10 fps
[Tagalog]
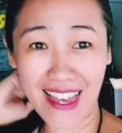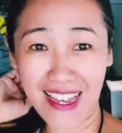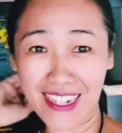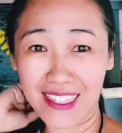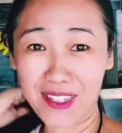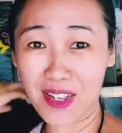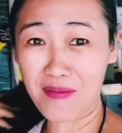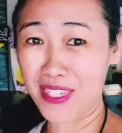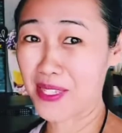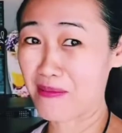Iyan yung
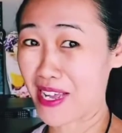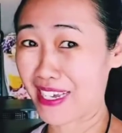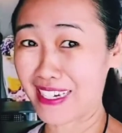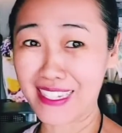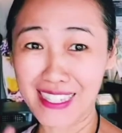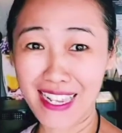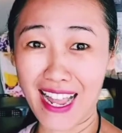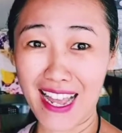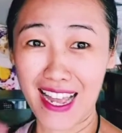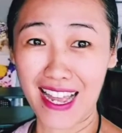place ng tutumang
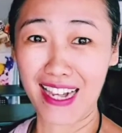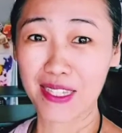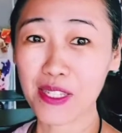inasal.